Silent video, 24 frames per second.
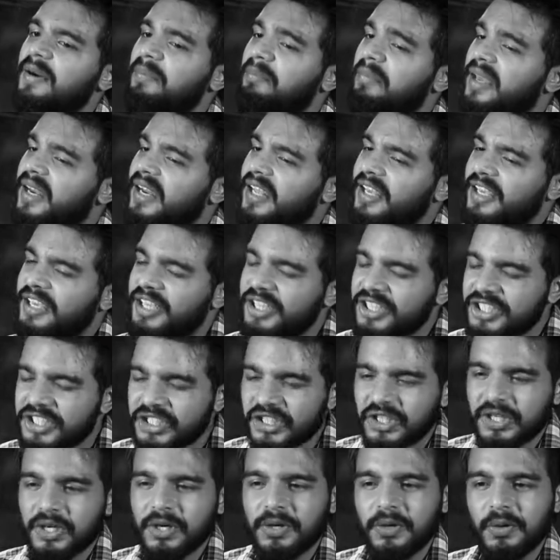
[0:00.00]
मेरे
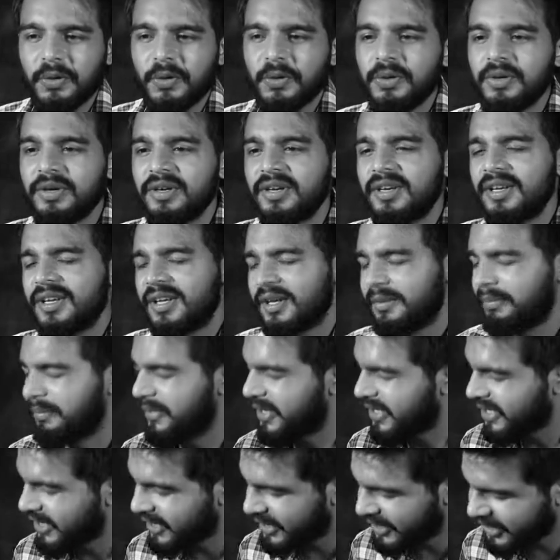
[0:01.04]
इश्क को
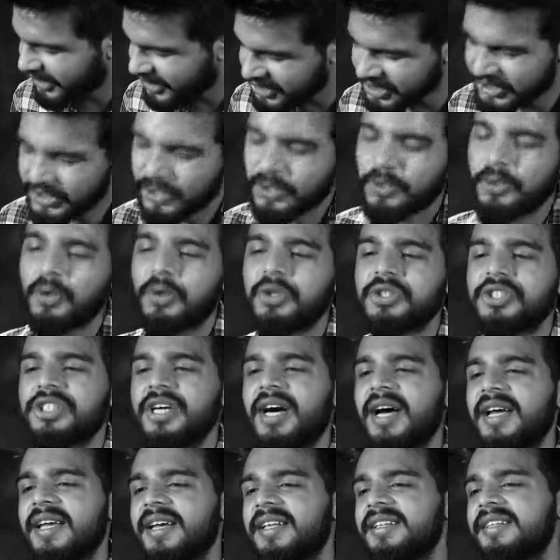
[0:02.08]
मेरे इश्क को
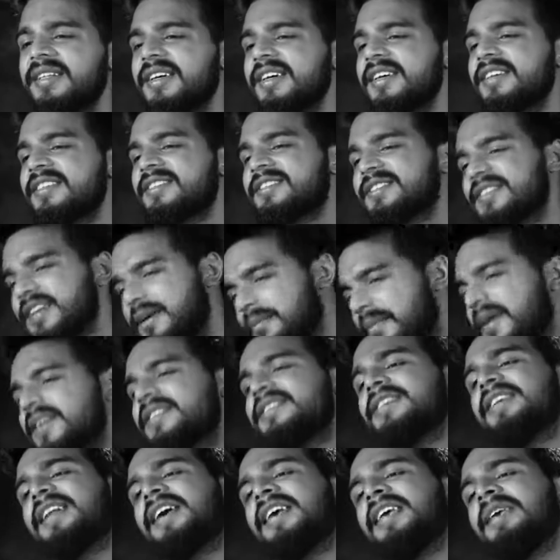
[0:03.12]
शायद
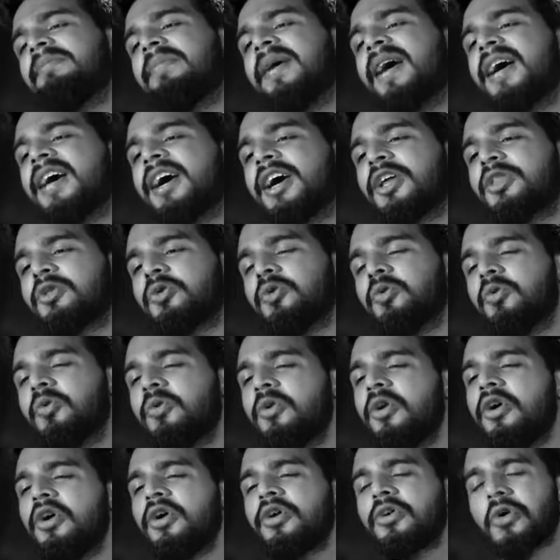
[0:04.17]
समझ नहीं पाया तू
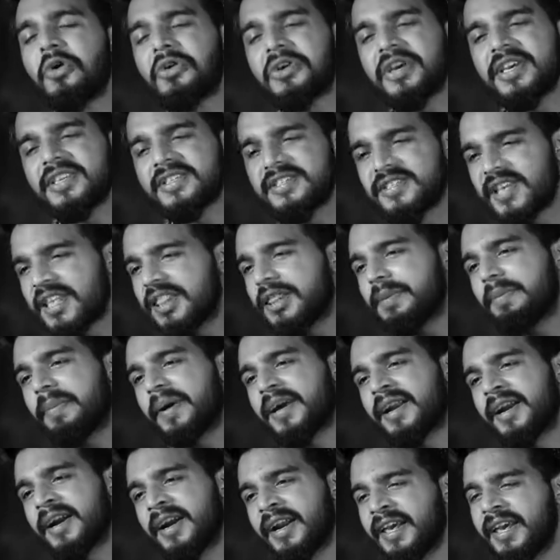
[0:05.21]
क्योंकि जिद
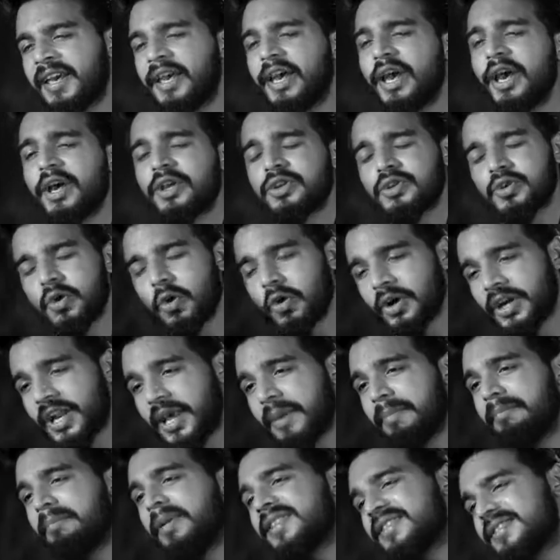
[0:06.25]
पर अड़े छोटे
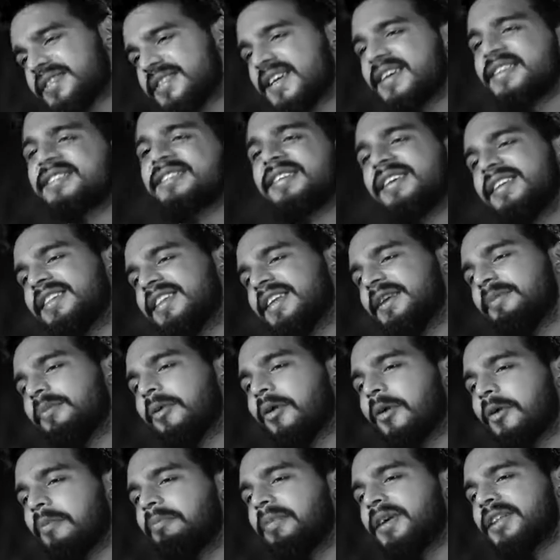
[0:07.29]
बच्चे सी थी
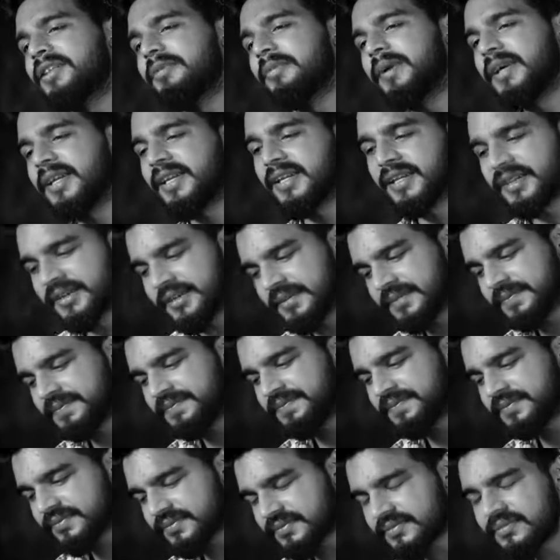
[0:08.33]
मोहब्बत मेरी
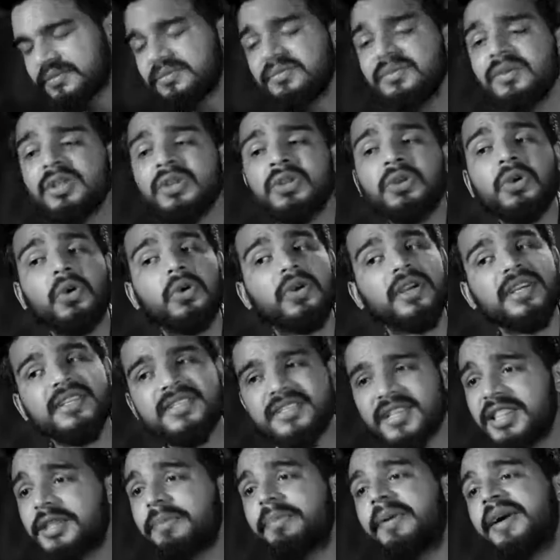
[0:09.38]
क्योंकि
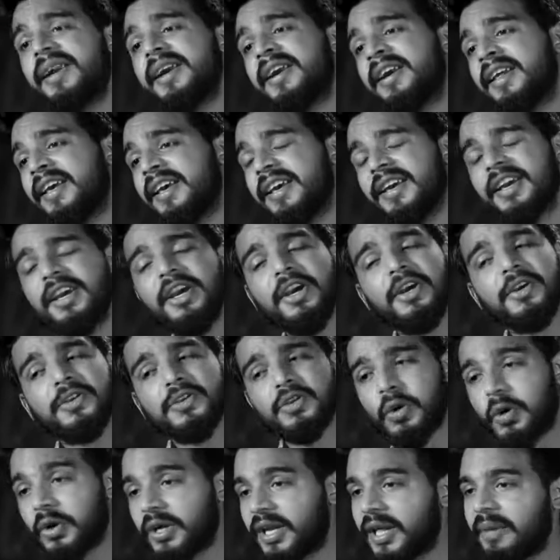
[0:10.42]
जिद पर अड़े
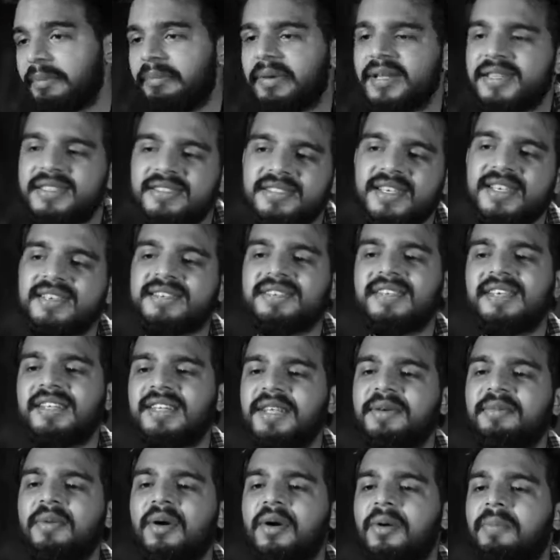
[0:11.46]
छोटे बच्चे सी
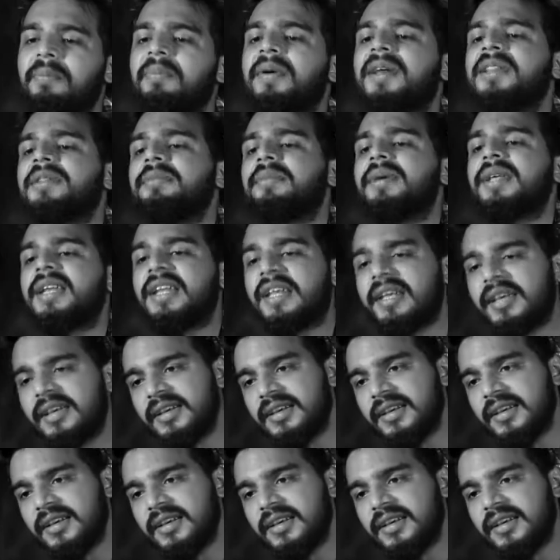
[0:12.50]
थी मोहब्बत मेरी